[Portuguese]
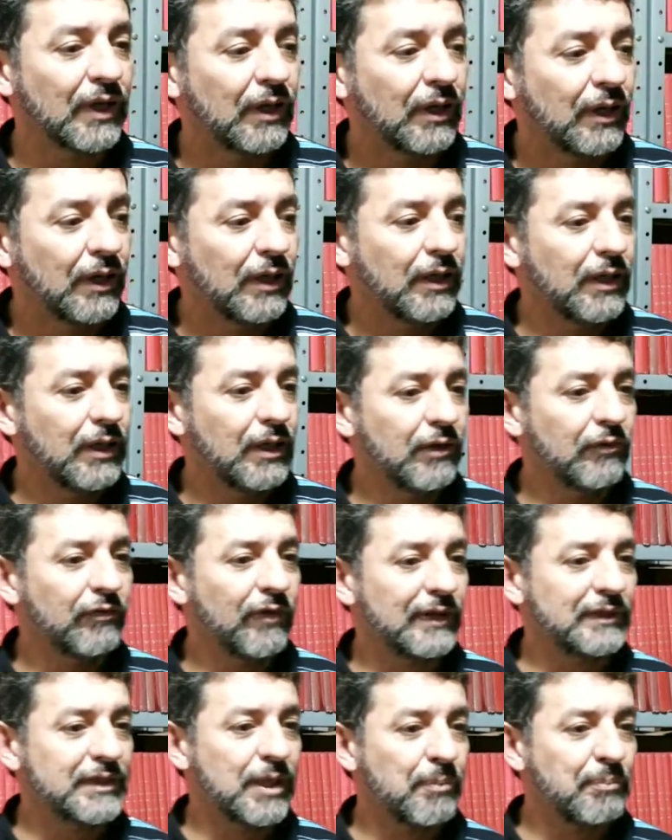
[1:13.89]
e fazia
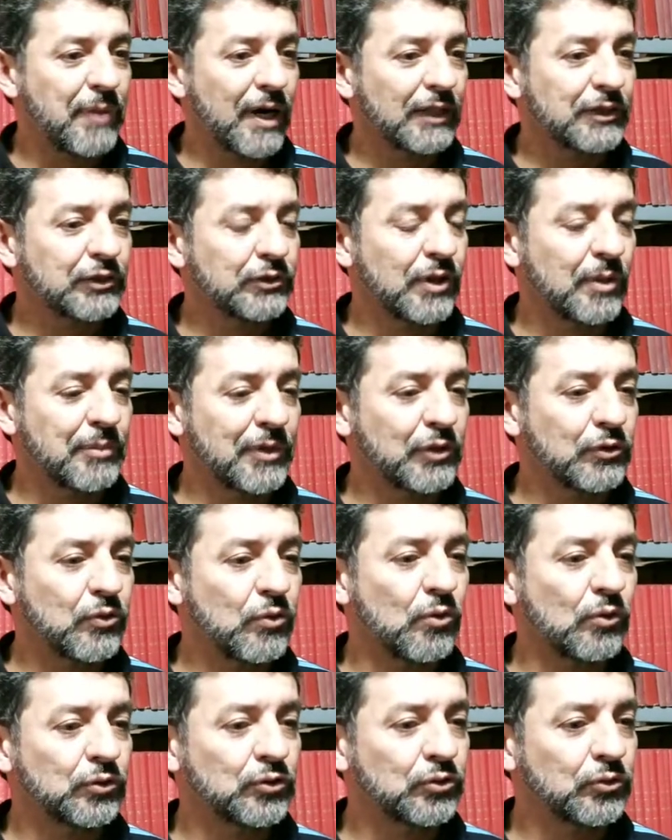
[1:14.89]
parte também de um
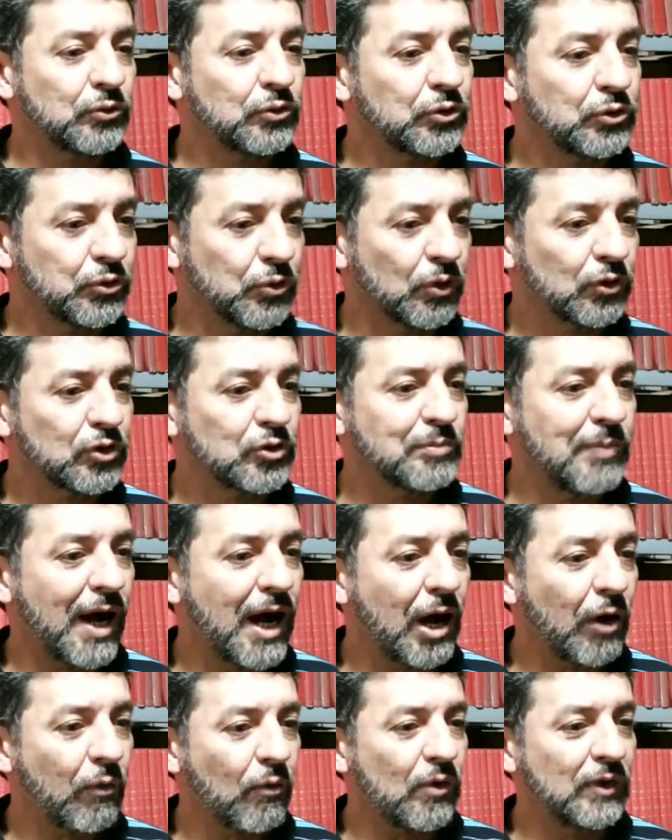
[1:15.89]
conjunto de outros
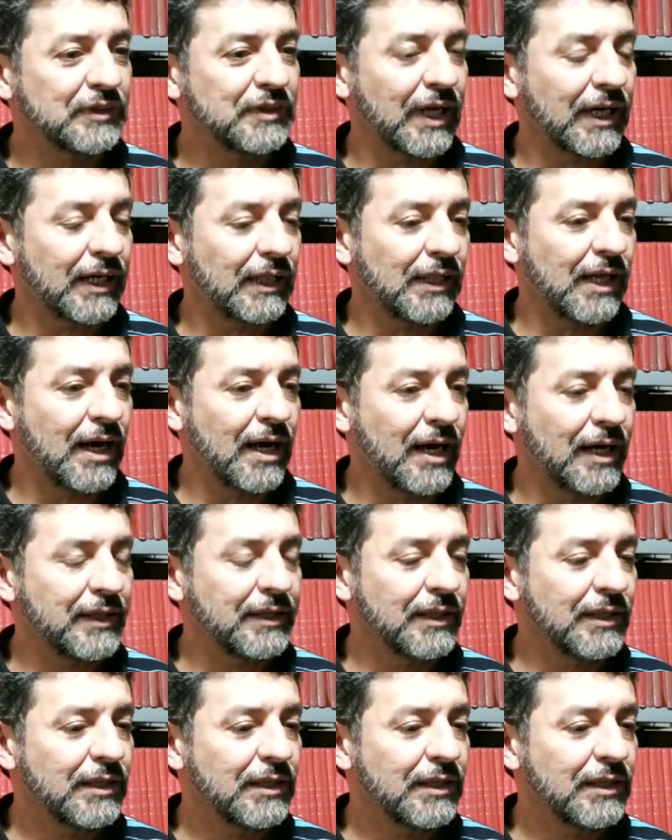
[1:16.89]
barracões naquela área,